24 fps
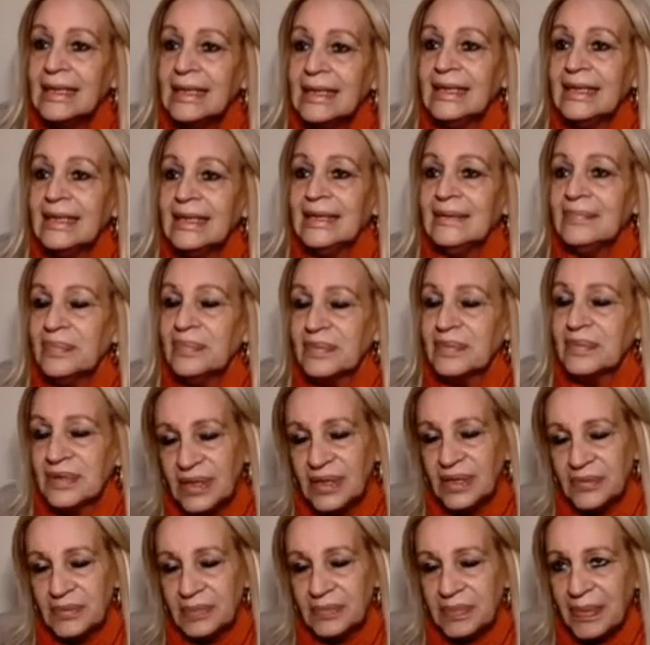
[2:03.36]
y
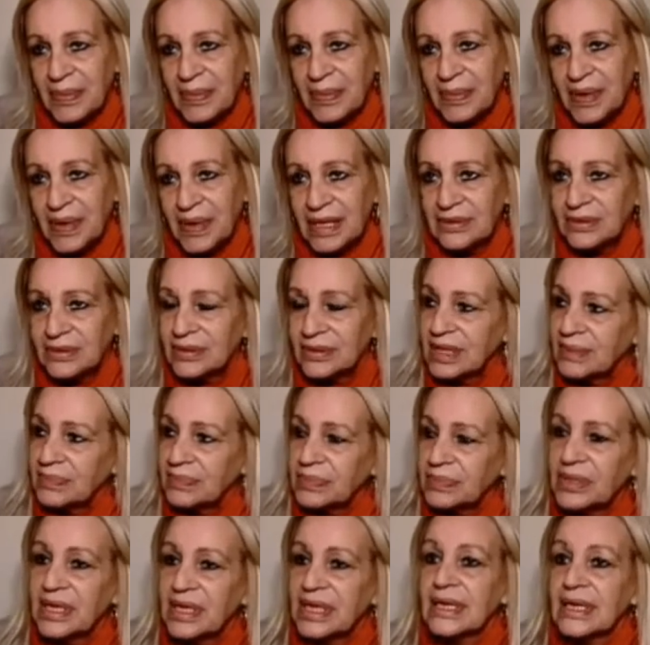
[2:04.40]
mm, un papelito y
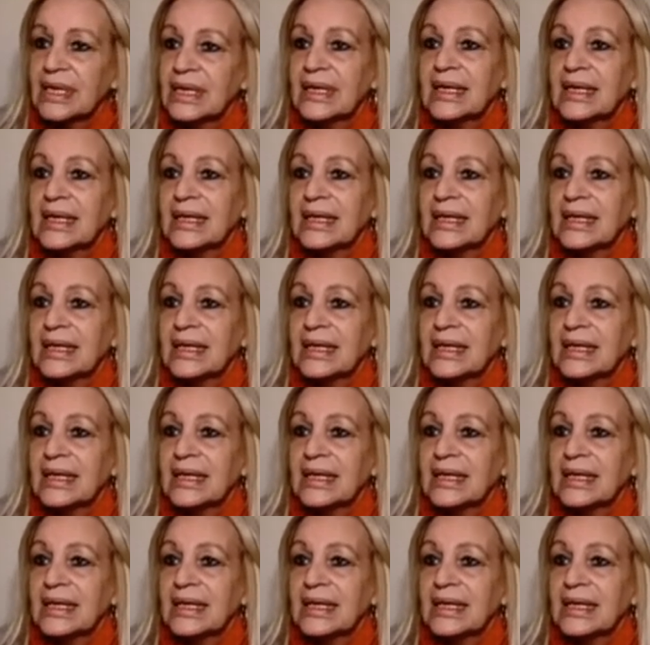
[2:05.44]
poner